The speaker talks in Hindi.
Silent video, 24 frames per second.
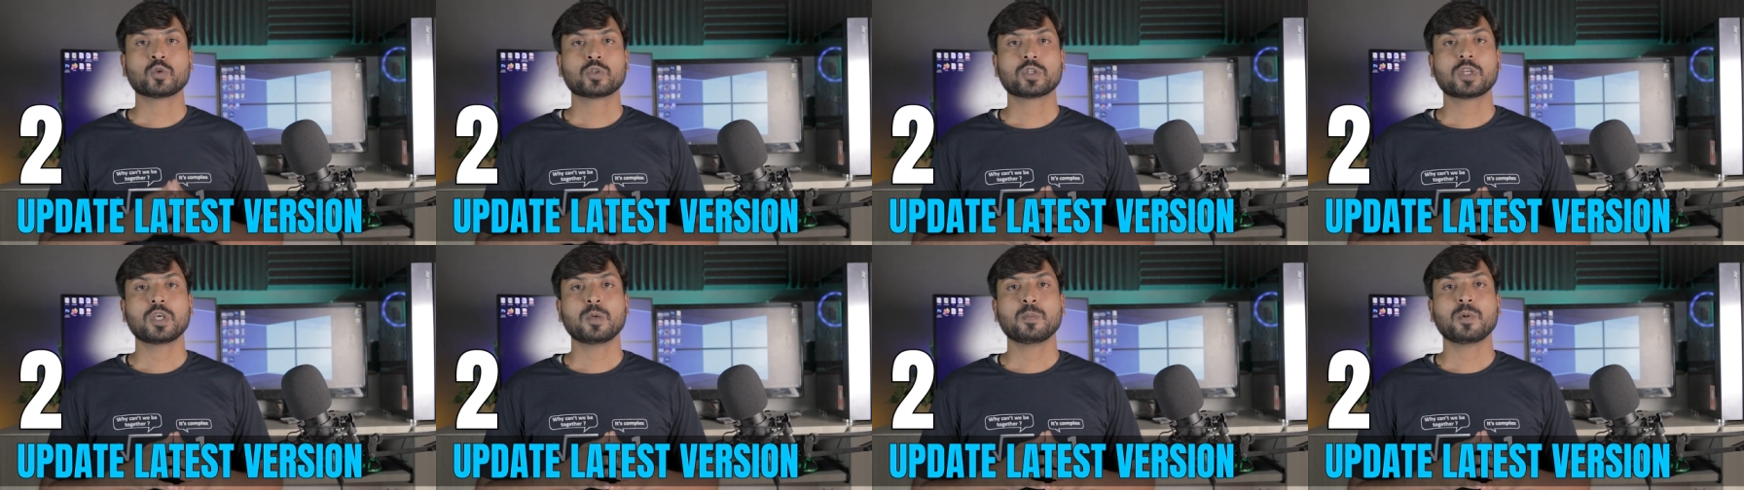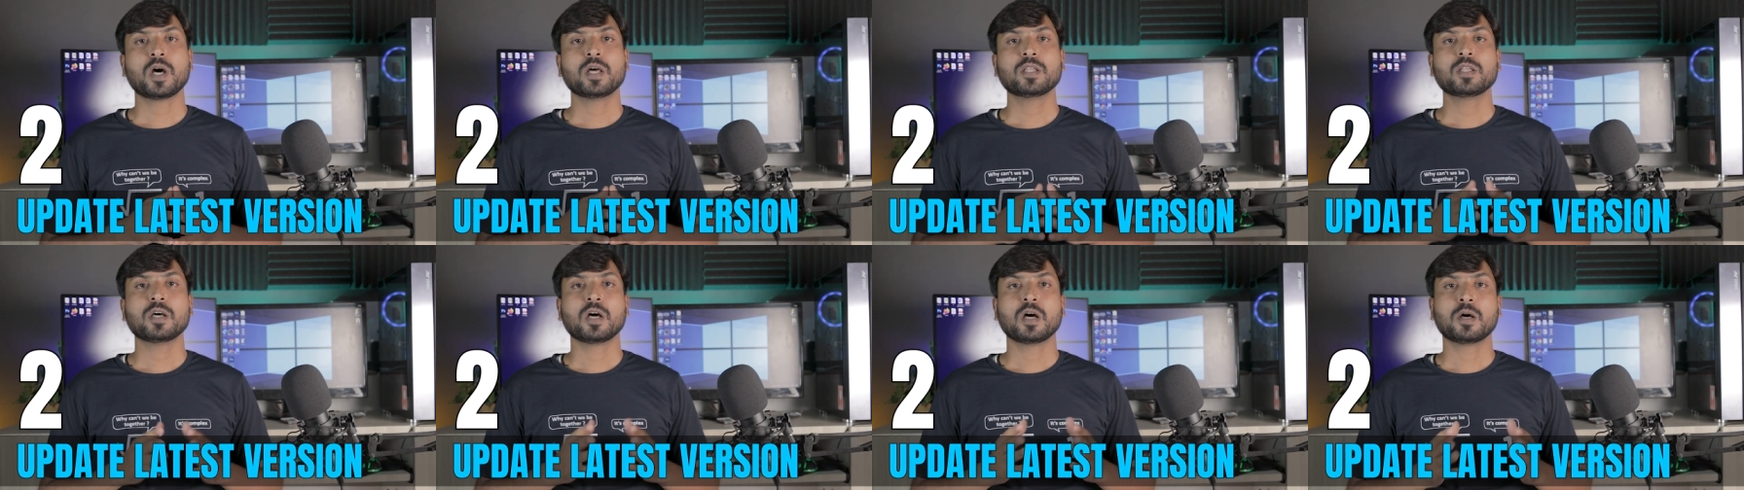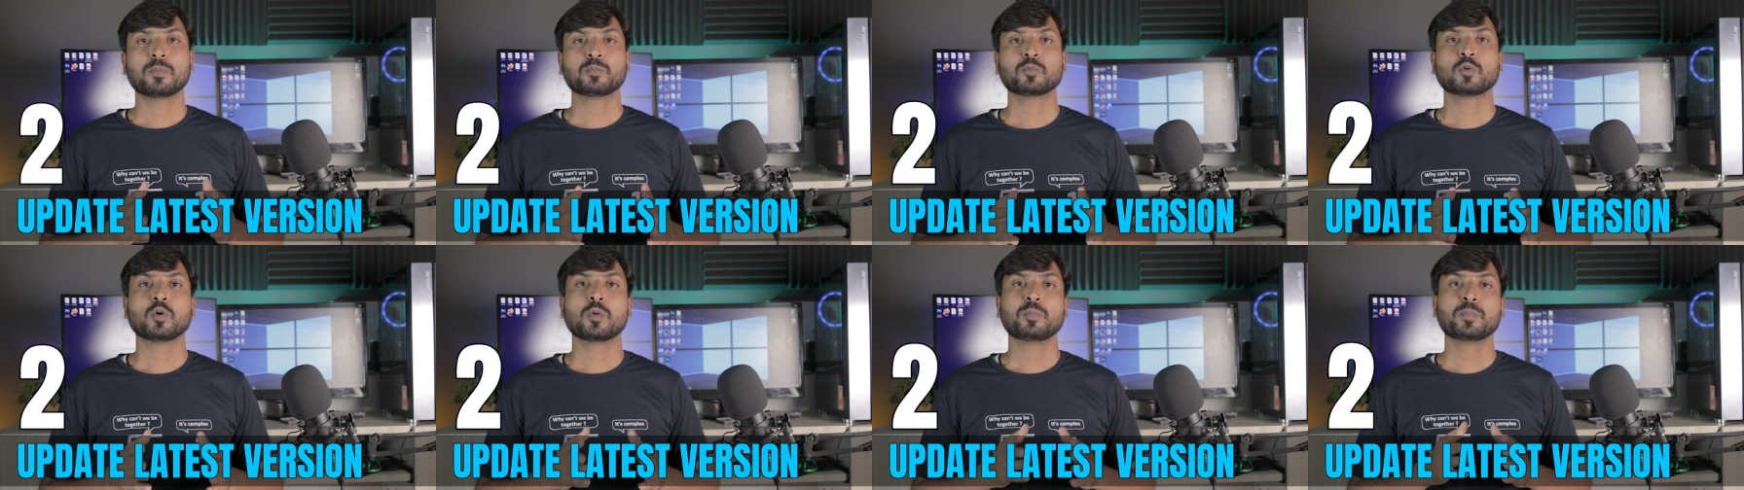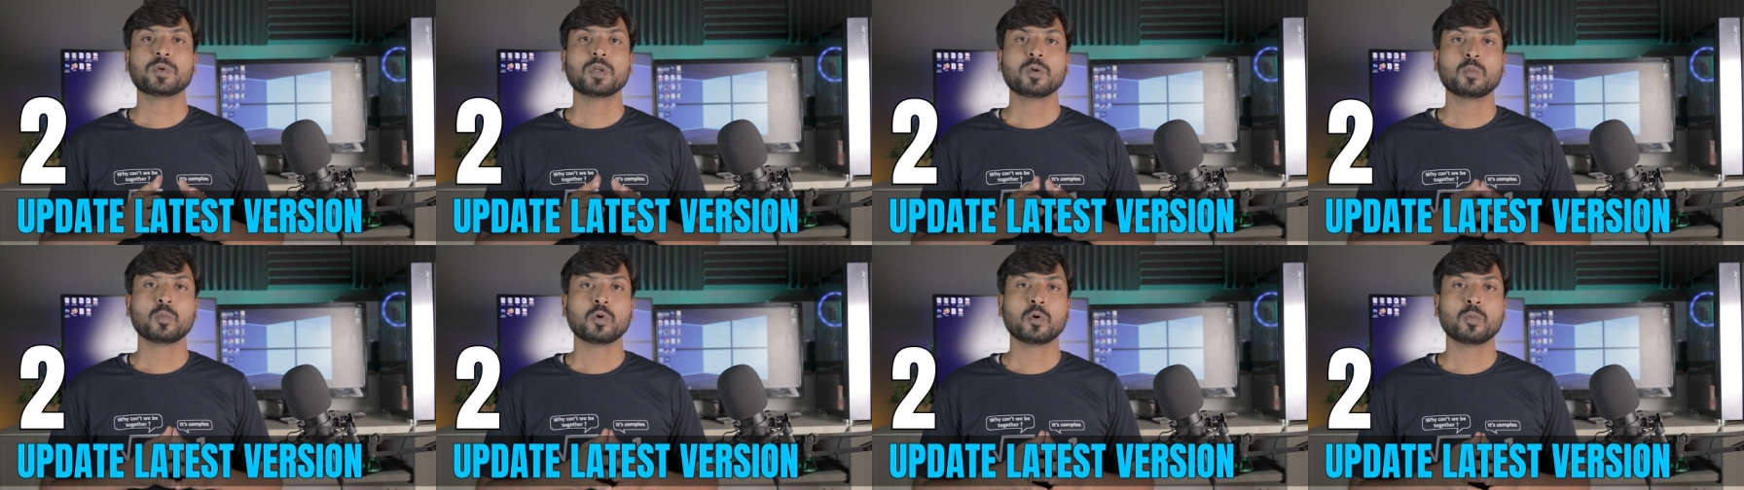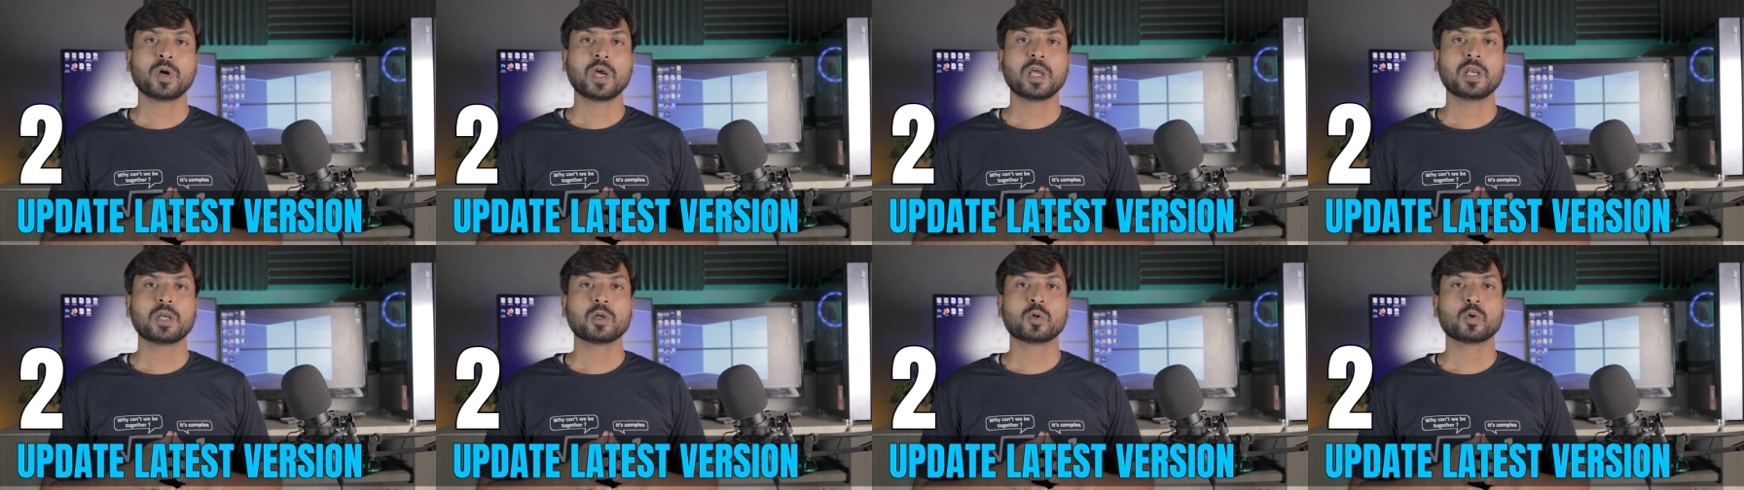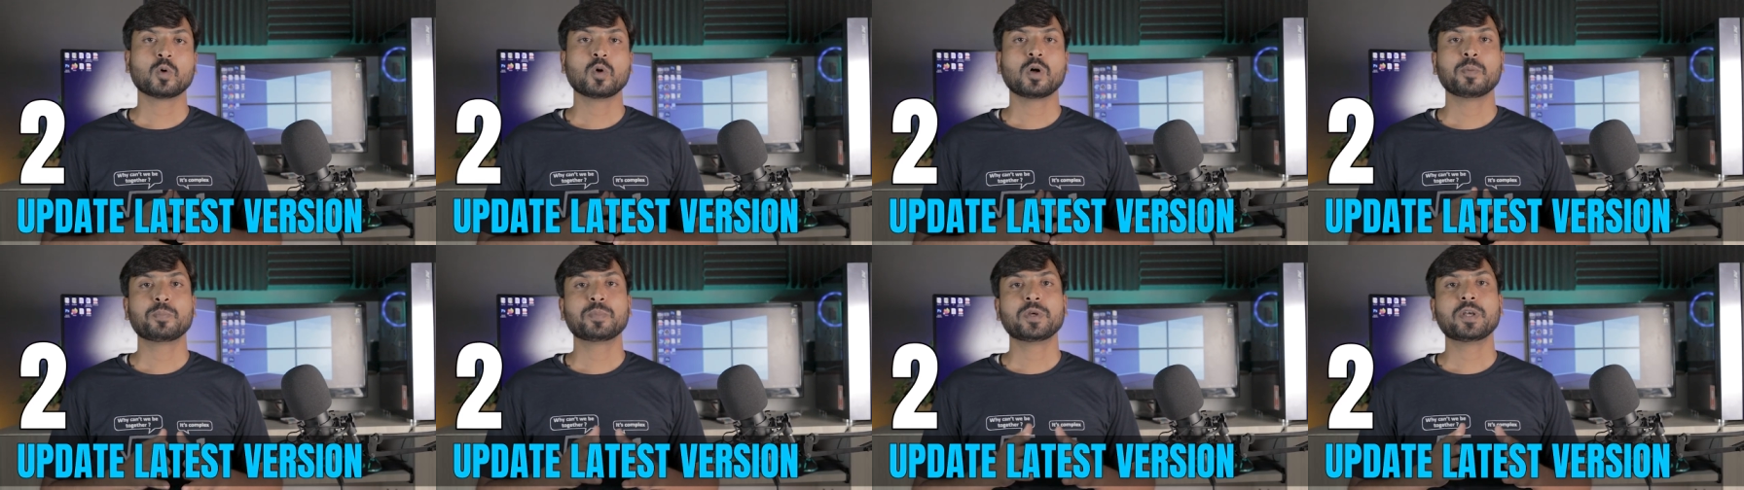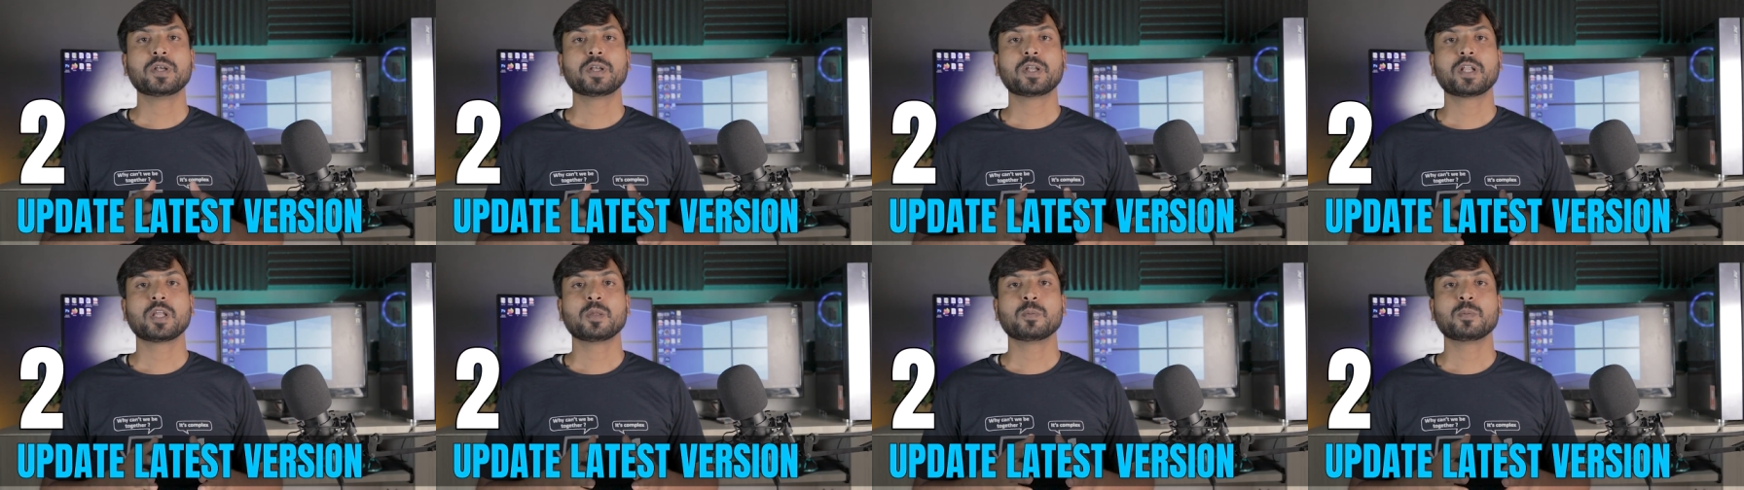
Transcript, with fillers: उसके बाद आपको अपने मोबाइल को अपनी